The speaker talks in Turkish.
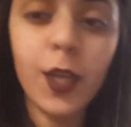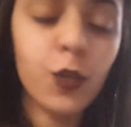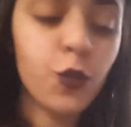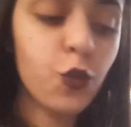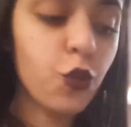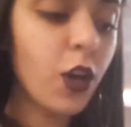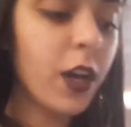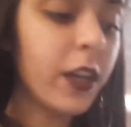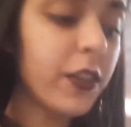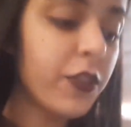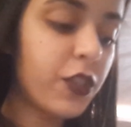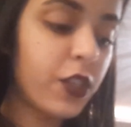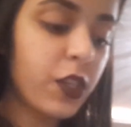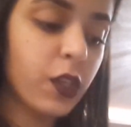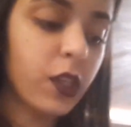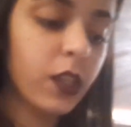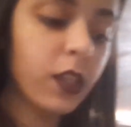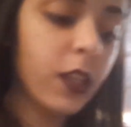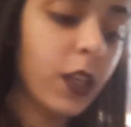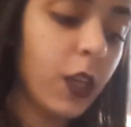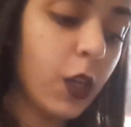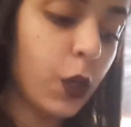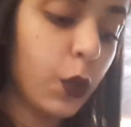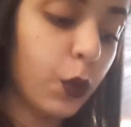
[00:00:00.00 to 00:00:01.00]
şu
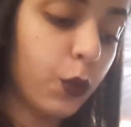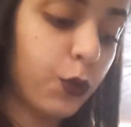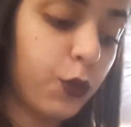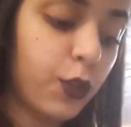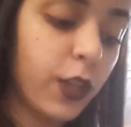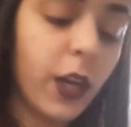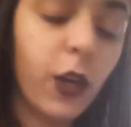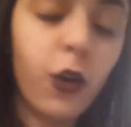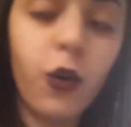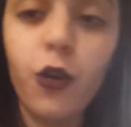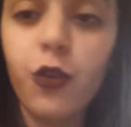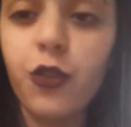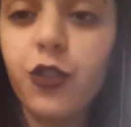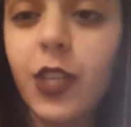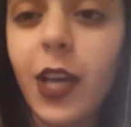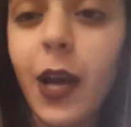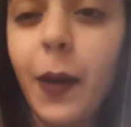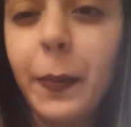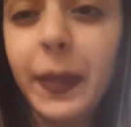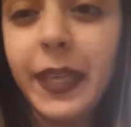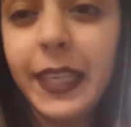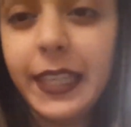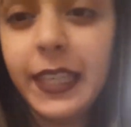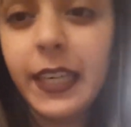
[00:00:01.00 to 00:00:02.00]
için kutuya
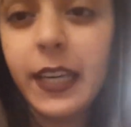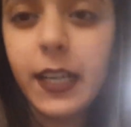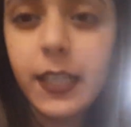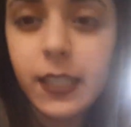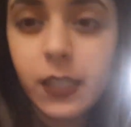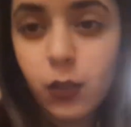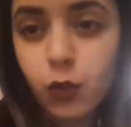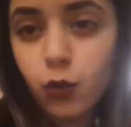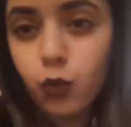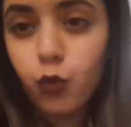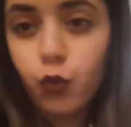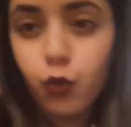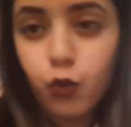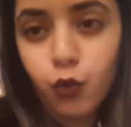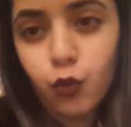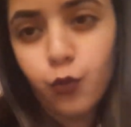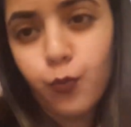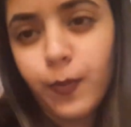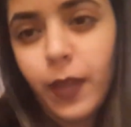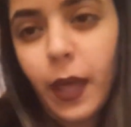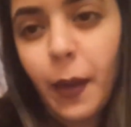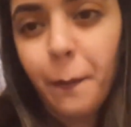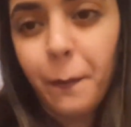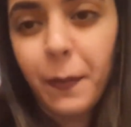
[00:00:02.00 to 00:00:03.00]
koyacağım iki hazır
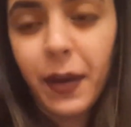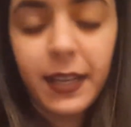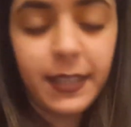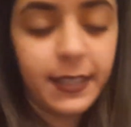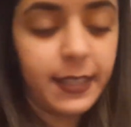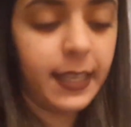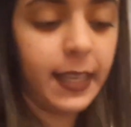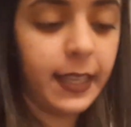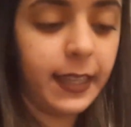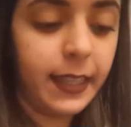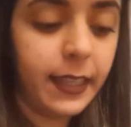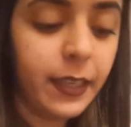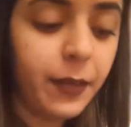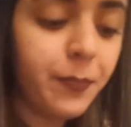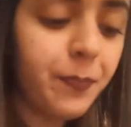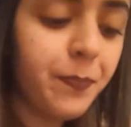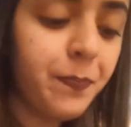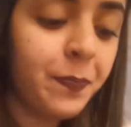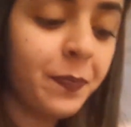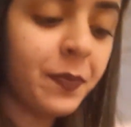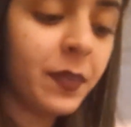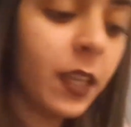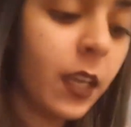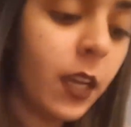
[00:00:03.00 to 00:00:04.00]
ürünümden bahsedeyim.